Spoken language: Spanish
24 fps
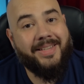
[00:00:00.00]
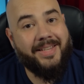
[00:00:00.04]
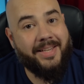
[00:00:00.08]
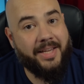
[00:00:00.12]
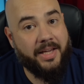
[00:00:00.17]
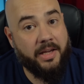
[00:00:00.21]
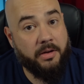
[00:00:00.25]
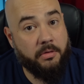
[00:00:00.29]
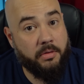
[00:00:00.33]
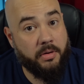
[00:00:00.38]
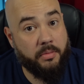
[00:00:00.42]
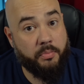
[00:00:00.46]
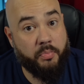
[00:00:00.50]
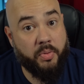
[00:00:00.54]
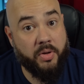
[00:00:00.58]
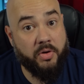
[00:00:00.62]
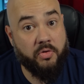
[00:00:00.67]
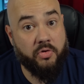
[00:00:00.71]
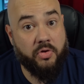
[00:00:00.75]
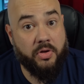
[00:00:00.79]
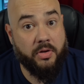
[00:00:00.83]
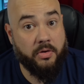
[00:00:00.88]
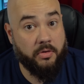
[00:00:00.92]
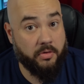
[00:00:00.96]
Sí, güey,
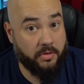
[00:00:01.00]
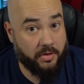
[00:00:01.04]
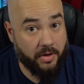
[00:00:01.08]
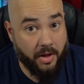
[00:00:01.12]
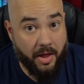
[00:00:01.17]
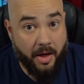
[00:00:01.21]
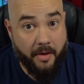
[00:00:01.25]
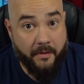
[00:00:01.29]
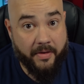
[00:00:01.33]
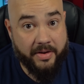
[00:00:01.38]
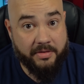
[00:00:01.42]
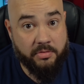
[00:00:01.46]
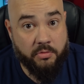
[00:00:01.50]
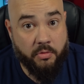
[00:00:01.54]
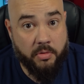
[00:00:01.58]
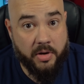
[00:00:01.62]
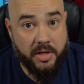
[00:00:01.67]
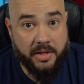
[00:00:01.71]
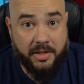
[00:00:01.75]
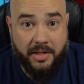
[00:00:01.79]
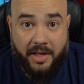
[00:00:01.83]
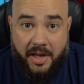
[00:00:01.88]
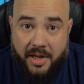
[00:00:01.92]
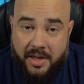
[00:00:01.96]
pero si no te dabas
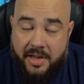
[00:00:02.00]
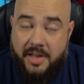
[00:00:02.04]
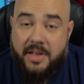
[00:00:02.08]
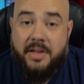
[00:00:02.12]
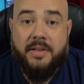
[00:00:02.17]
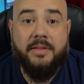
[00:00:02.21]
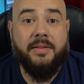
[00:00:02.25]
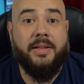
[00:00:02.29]
cuenta,